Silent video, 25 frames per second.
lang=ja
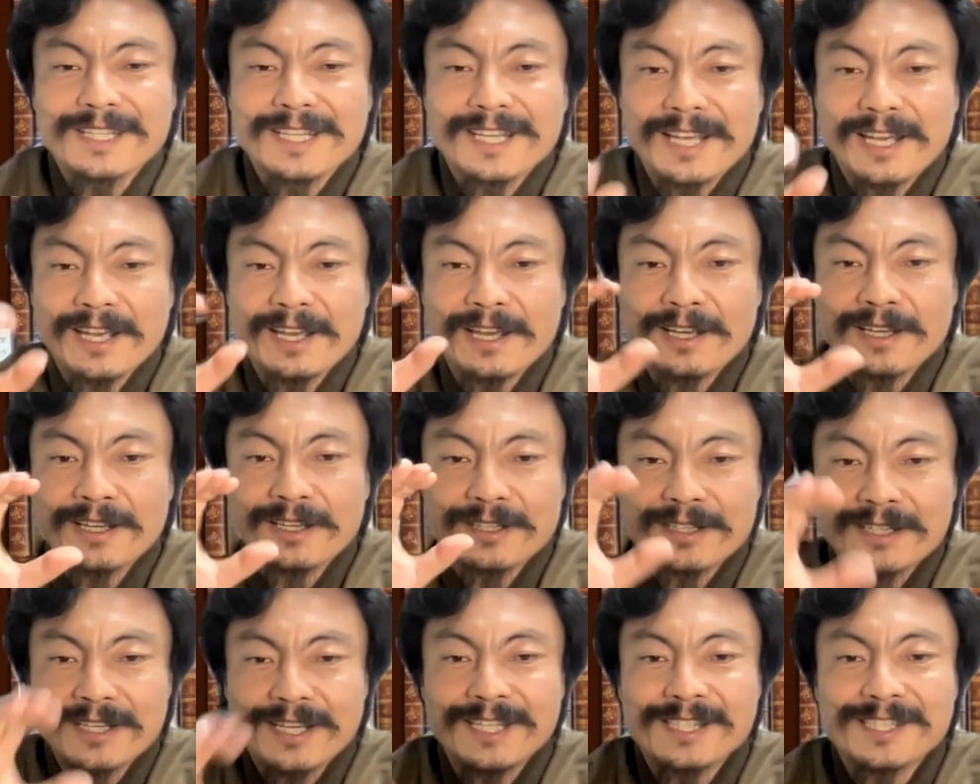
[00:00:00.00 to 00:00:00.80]

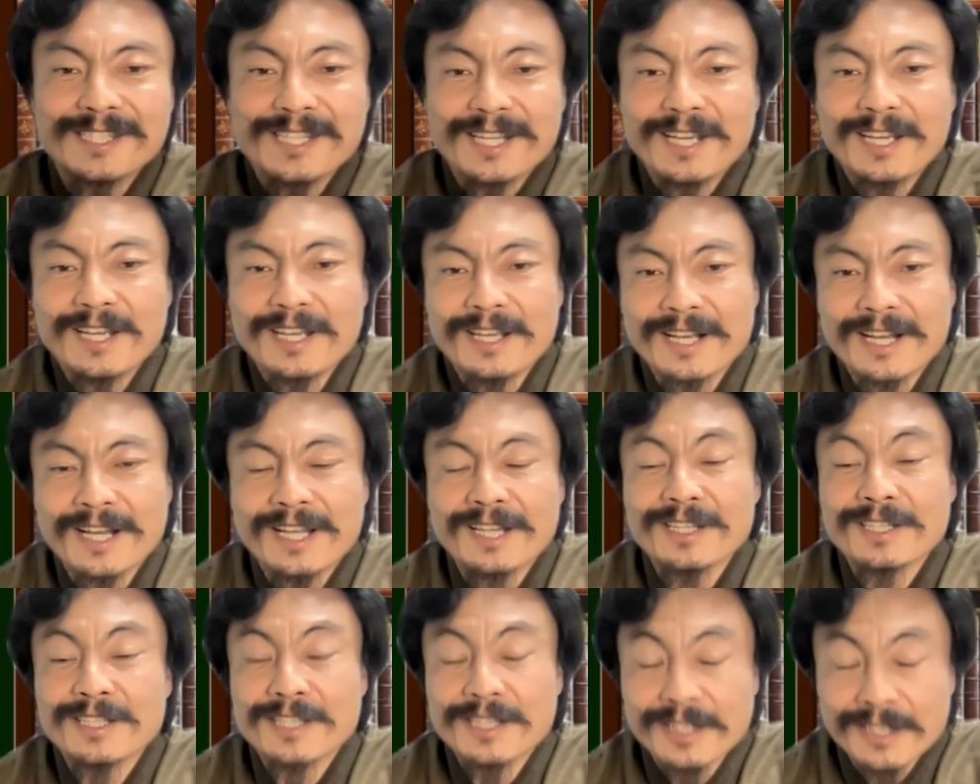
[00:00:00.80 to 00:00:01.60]
えー、減税
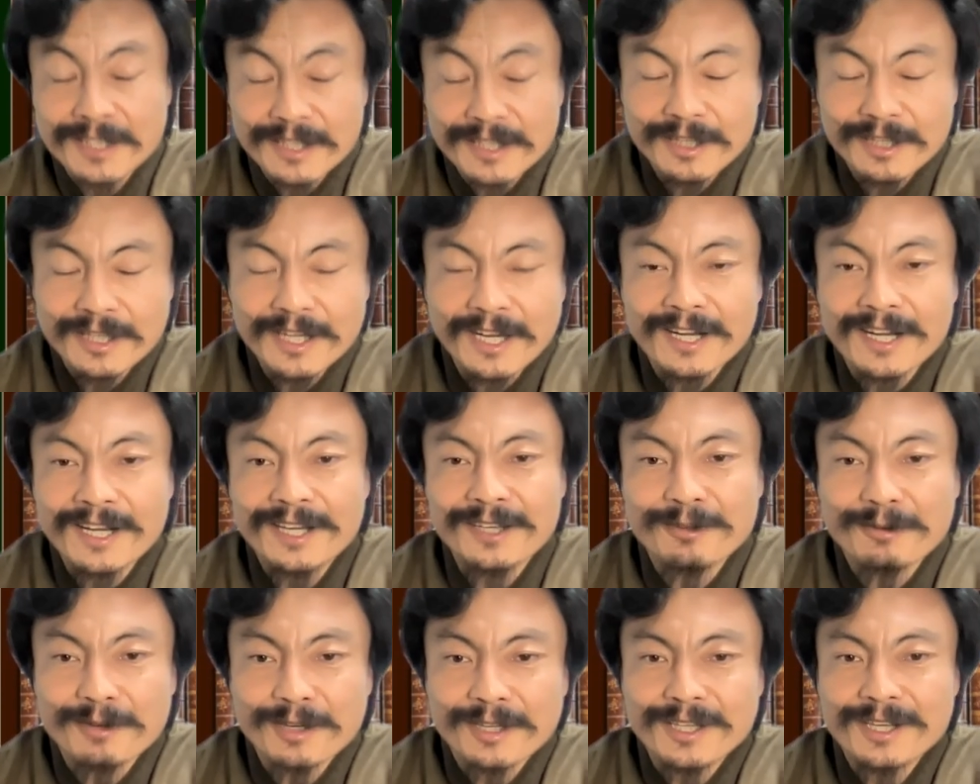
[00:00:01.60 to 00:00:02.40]
が高
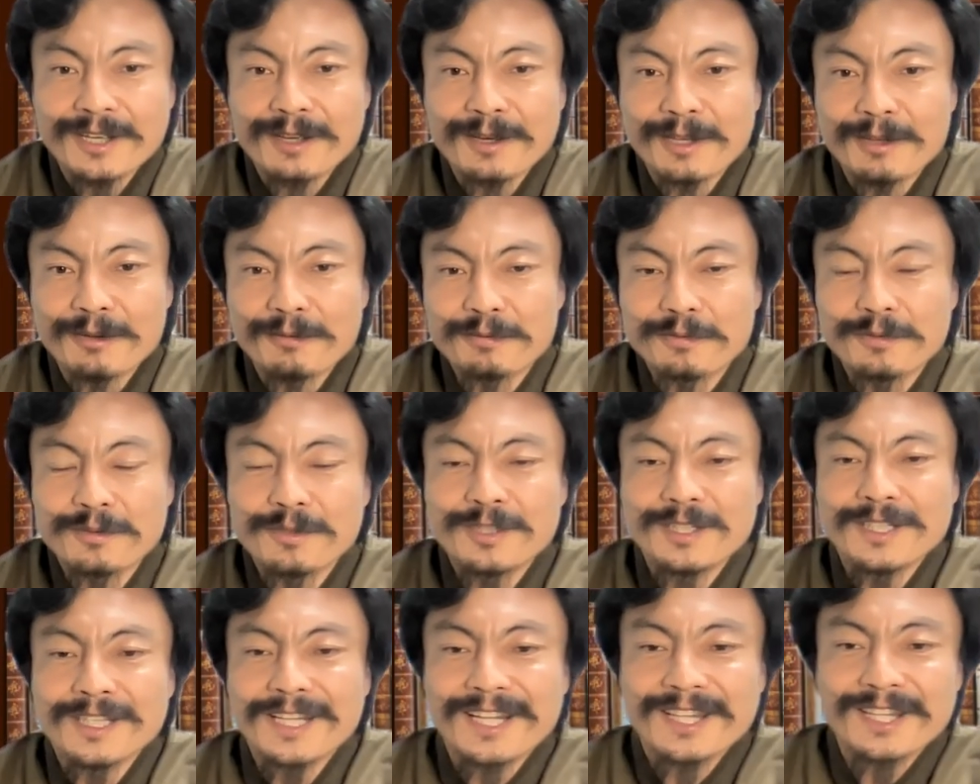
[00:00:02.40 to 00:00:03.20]
いとかね、あの古
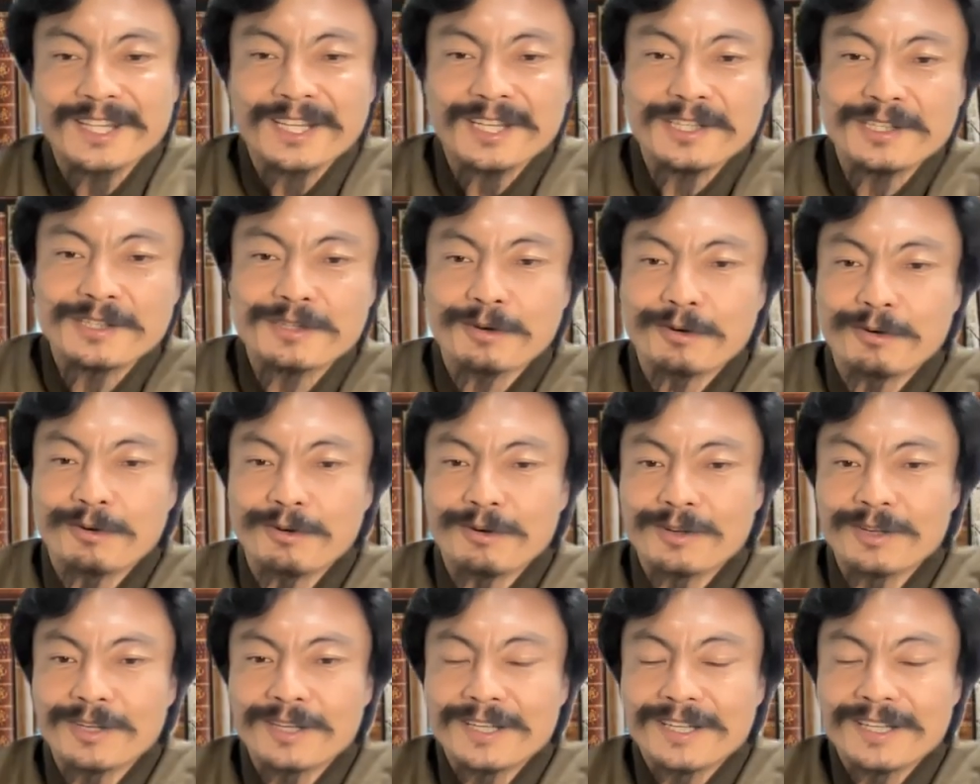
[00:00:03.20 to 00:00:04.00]
い何年以
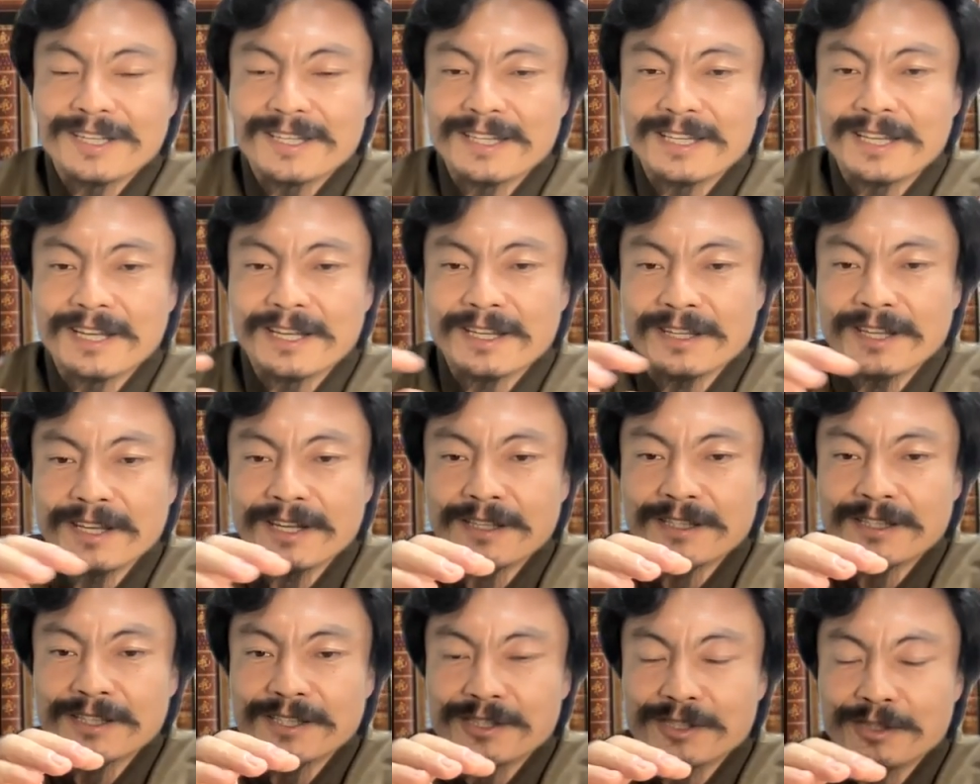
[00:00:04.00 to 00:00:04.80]
上なな、